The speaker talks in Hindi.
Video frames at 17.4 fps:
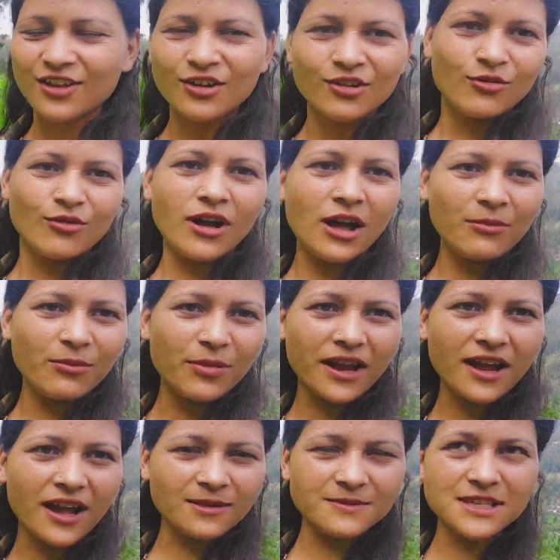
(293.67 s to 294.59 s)
वहाँ पे
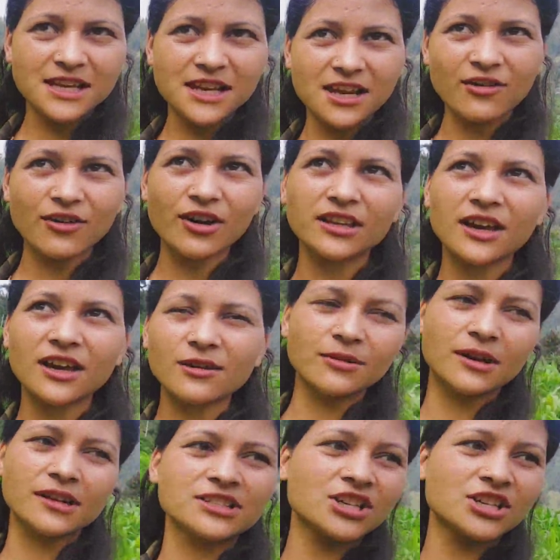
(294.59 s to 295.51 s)
काम चला हुआ था अब
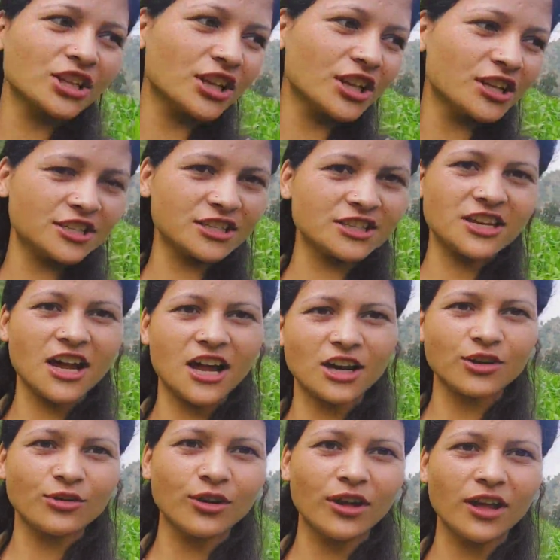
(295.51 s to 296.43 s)
अच्छी तरह से स्टार्ट
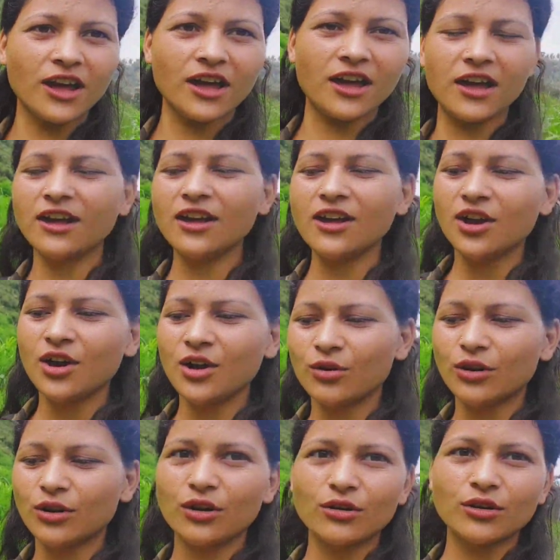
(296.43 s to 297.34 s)
हो गया है उन
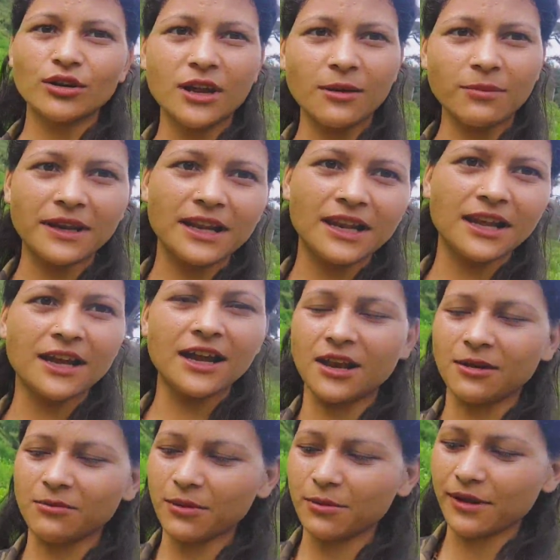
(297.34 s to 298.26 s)
लोगों ने अपने लिए घर
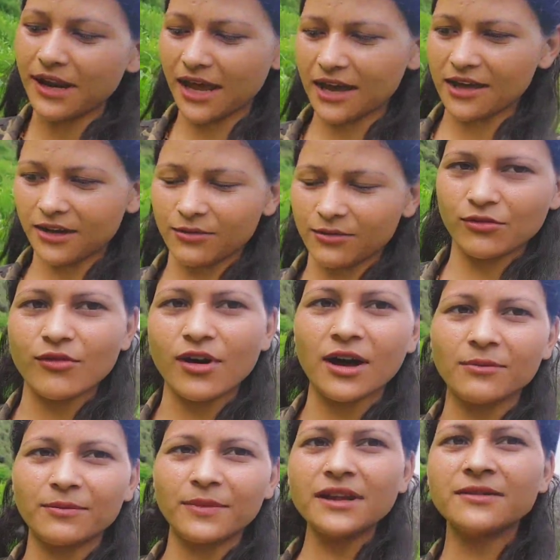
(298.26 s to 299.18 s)
भी बना रहे हो वहाँ
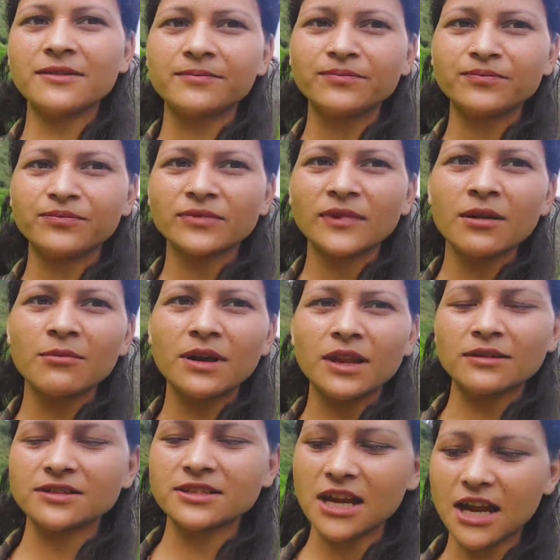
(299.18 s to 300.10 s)
पर मतलब
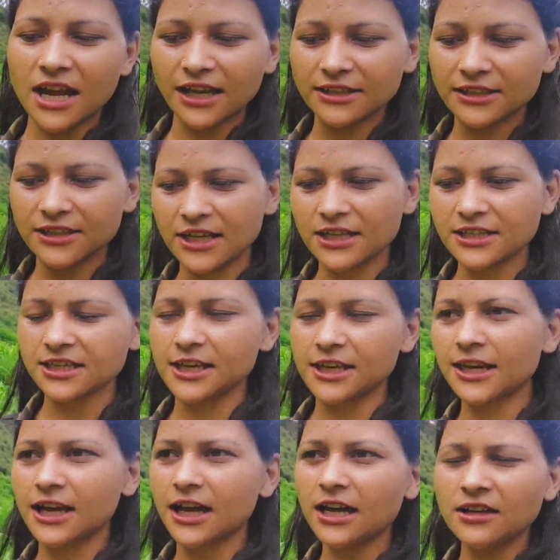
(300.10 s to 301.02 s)
शायद ये
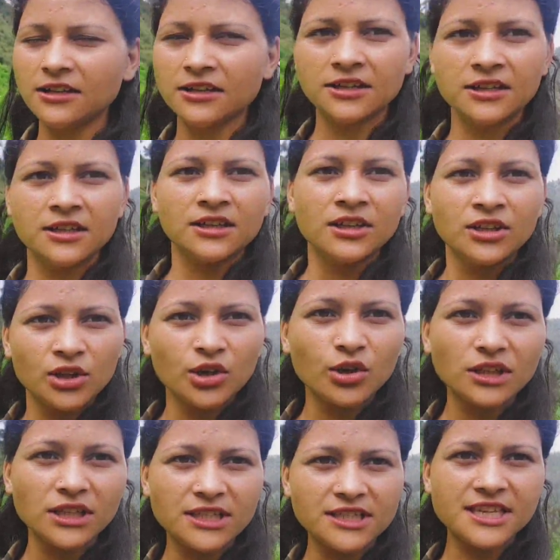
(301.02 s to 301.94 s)
चलेगा दो
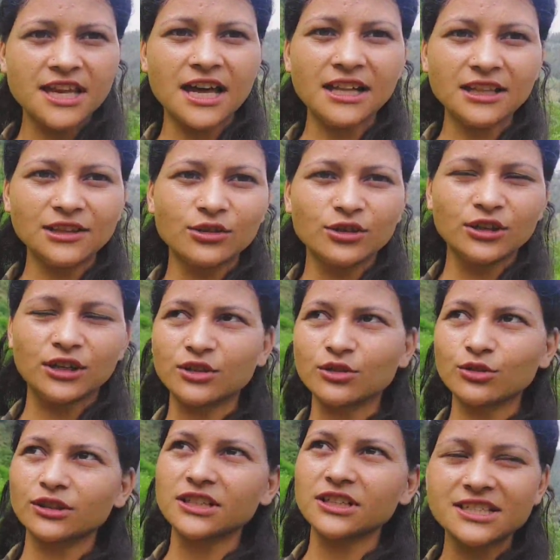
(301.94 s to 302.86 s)
तीन साल तो ये दो
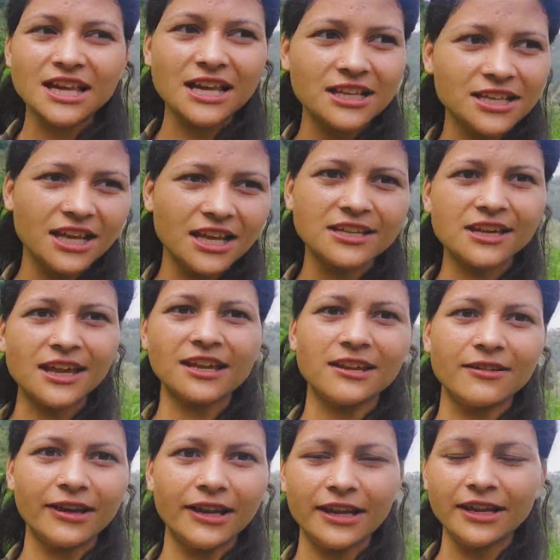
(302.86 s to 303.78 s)
तीन साल यहीं रहने
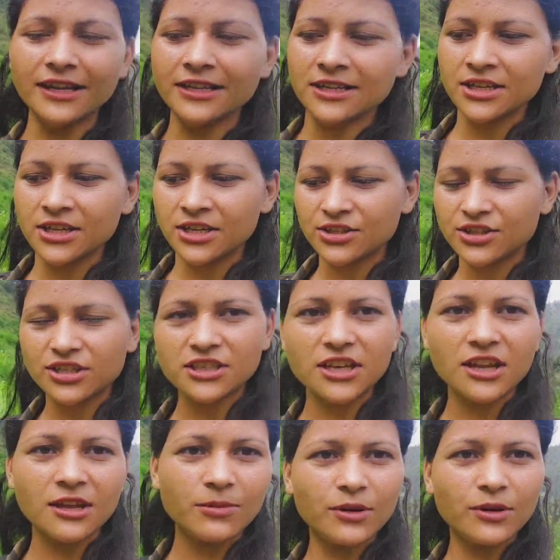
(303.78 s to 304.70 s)
वाले हैं
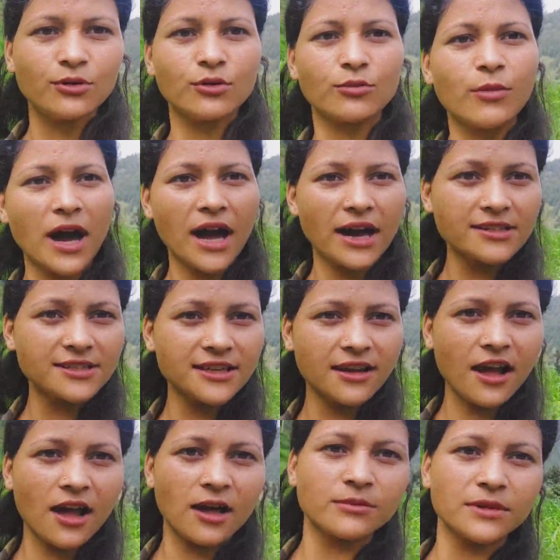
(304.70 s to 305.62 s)
जितने भी लोग बाहर से
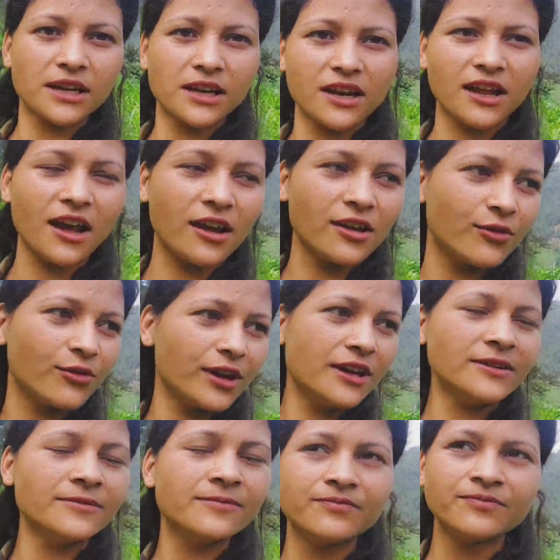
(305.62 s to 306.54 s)
काम करने आए हुए हैं
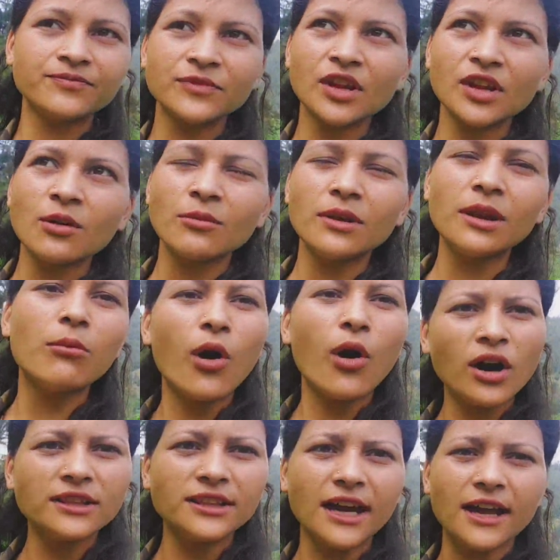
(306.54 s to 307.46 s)
मतलब
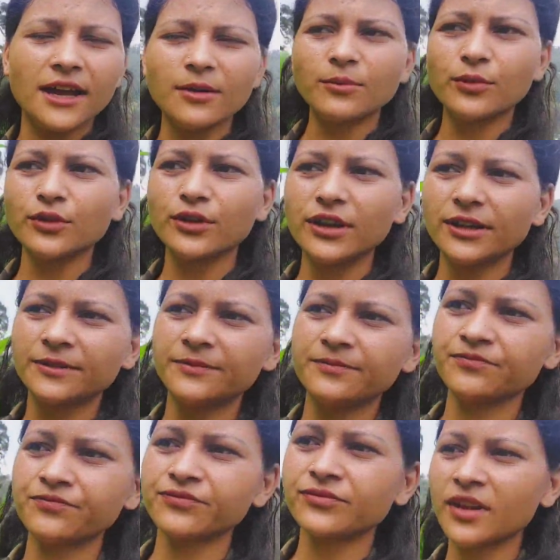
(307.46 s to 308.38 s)
बहुत आए हैं पूरी
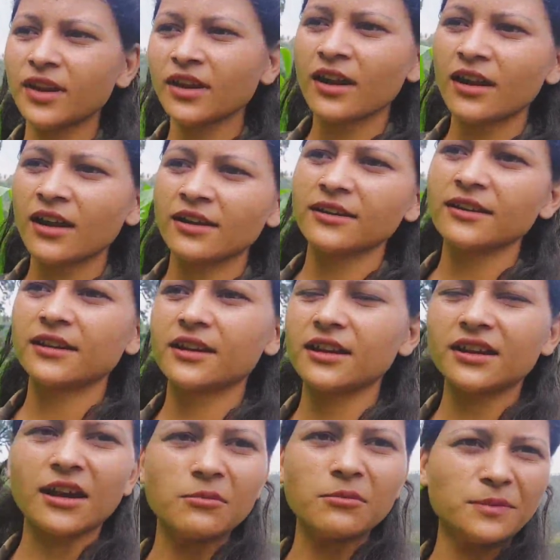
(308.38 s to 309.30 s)
उनकी
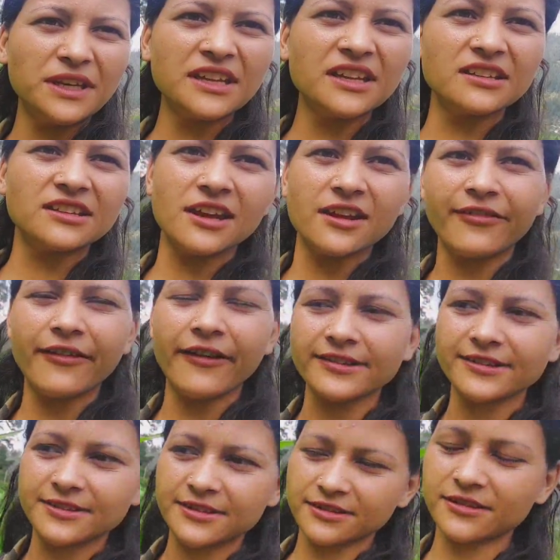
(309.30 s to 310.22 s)
कंपनी की तरफ है
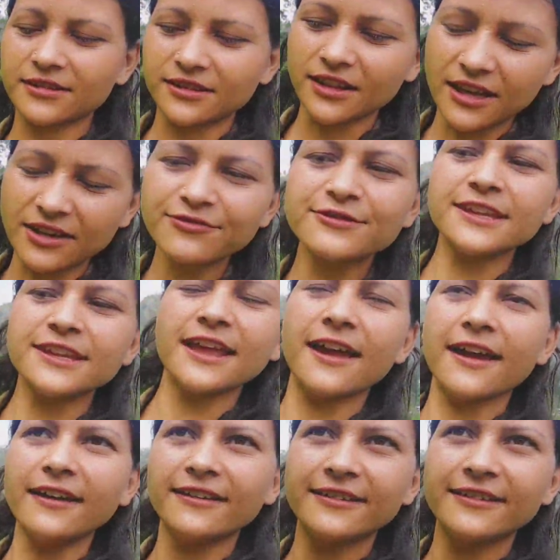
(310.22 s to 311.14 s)
तरफ से
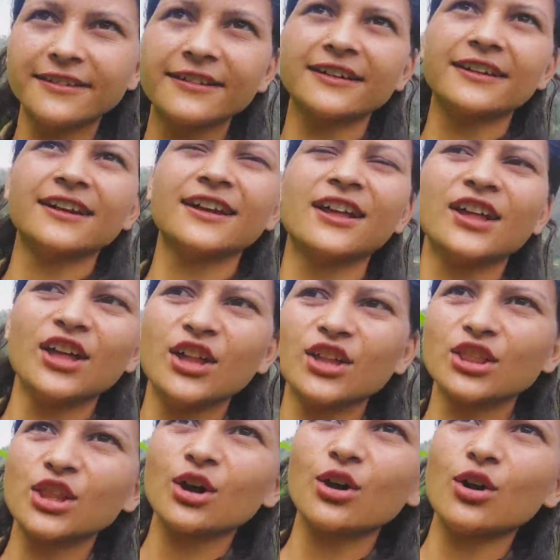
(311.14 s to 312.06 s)
हैं
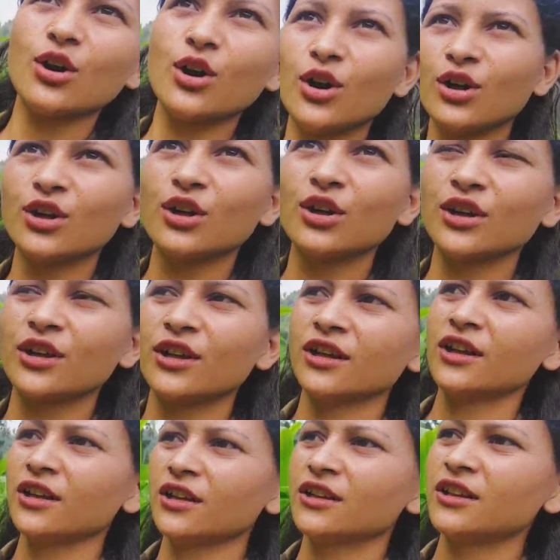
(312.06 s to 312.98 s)
तो
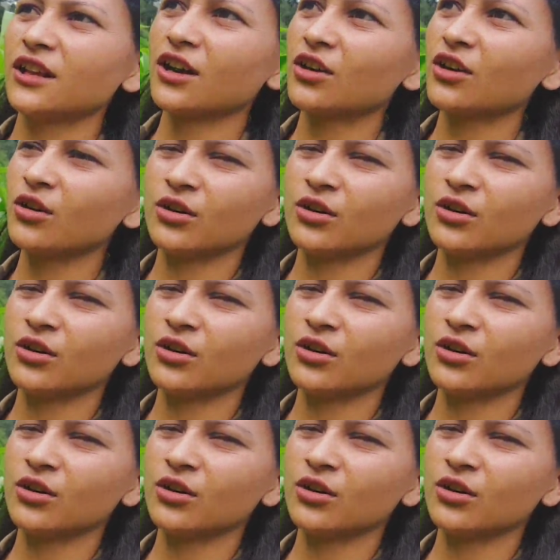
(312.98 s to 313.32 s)
देखो